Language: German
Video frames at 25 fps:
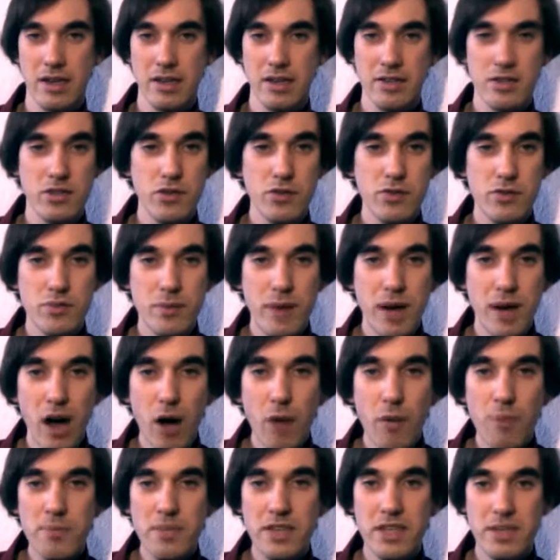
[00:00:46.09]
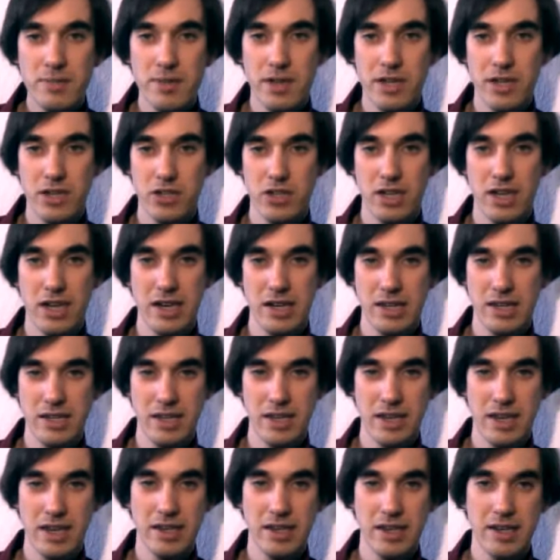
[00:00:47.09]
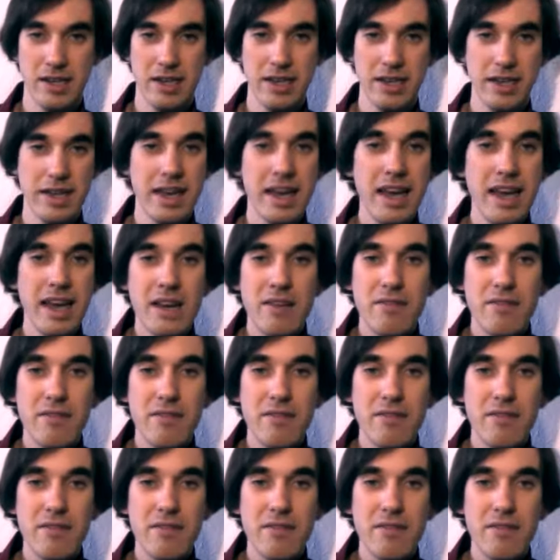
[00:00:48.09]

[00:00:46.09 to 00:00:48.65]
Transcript: Sie dürfte überhaupt nicht mehr in staatlicher Hand liegen.